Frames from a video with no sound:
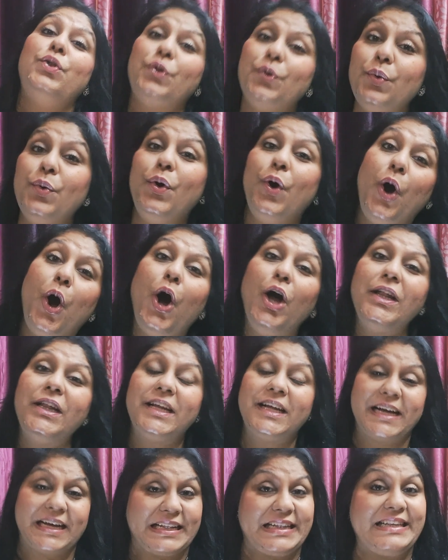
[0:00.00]
टू हॉट
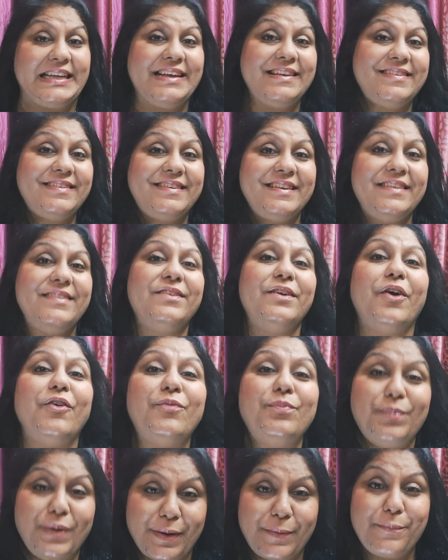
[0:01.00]
कंटेस्टेंट्स
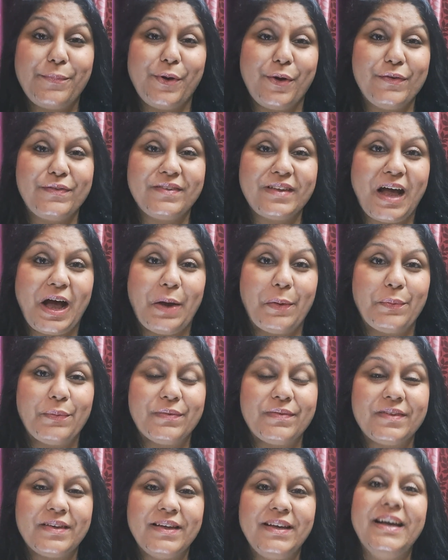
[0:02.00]
ऑफ बिग बॉस
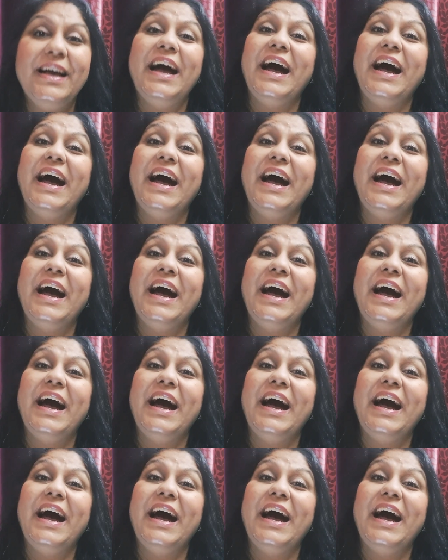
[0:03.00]
हाउस